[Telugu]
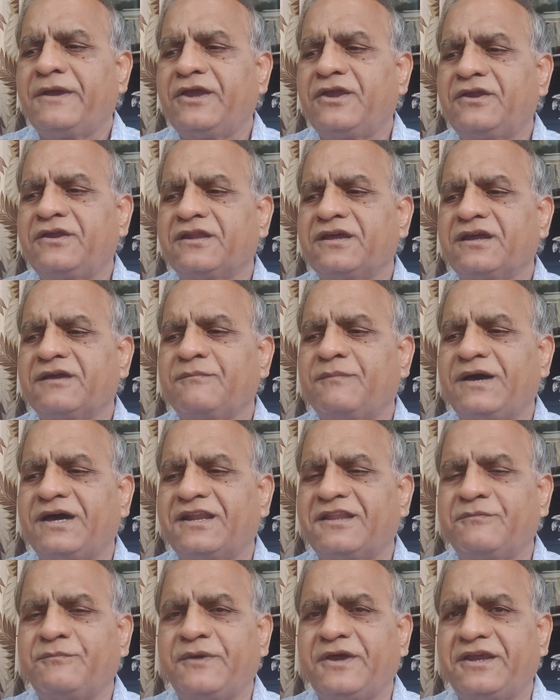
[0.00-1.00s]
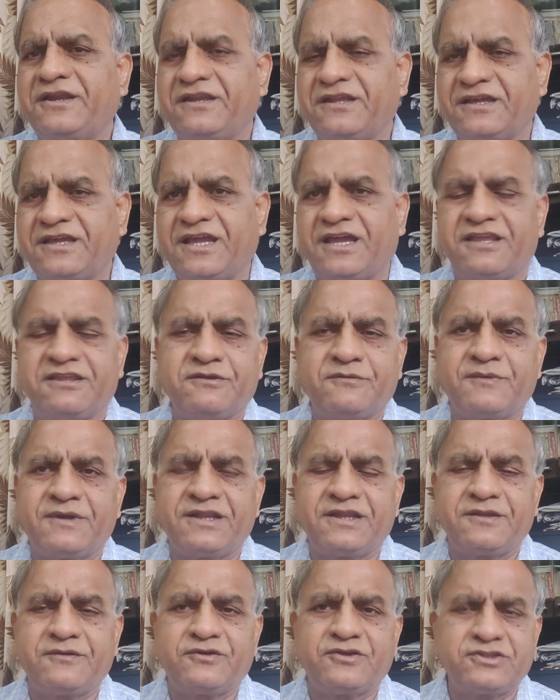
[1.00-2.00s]
బయోటెక్ భారత్ బయోటెక్
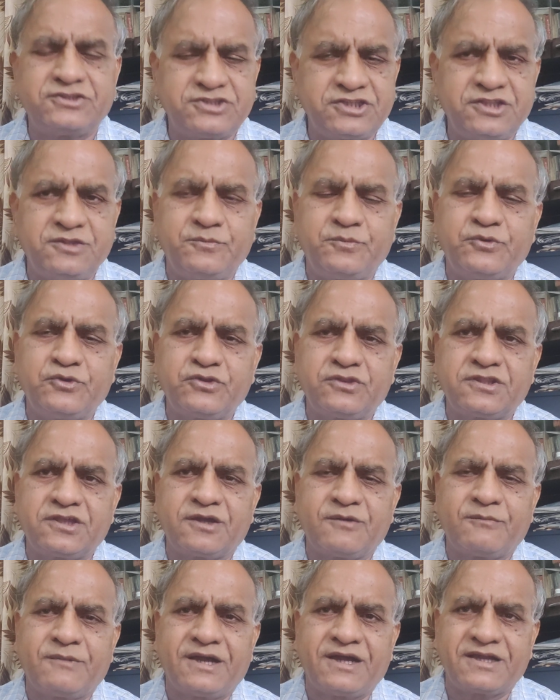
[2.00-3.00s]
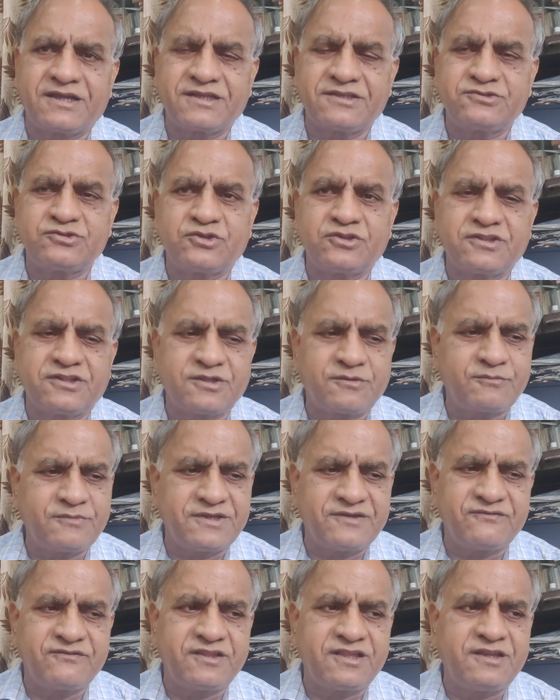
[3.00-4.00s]
యాజమాన్యం వచ్చి ఇది పూర్తిగా మాకే సొంతం
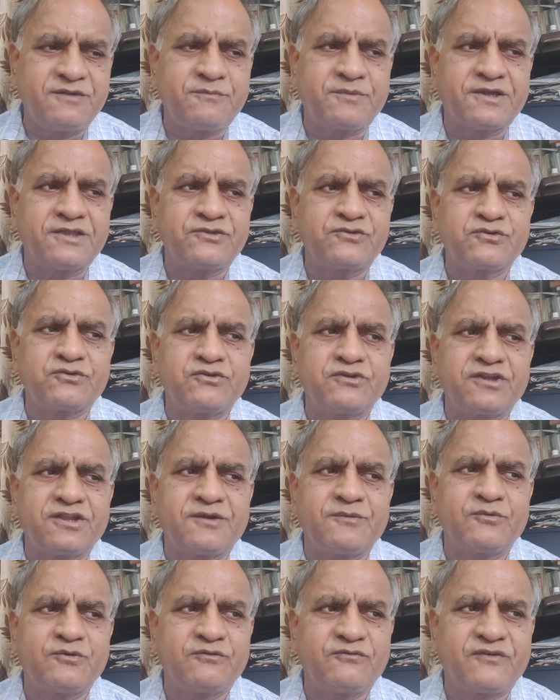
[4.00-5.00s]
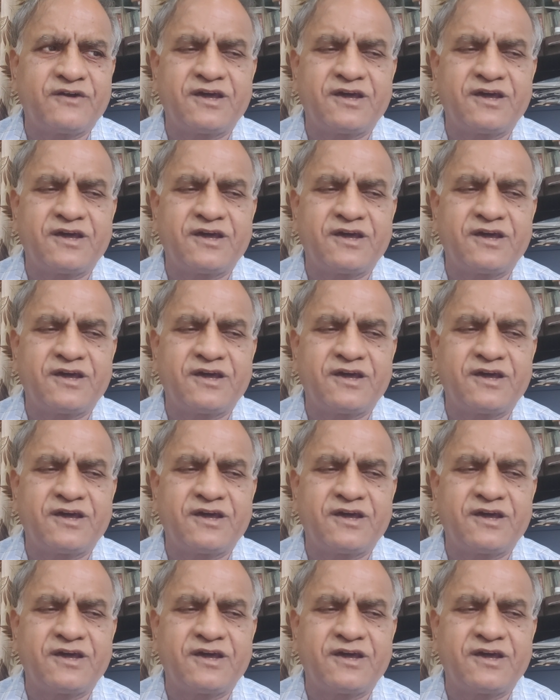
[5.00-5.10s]
మేము దీన్ని పంచుకుంటాము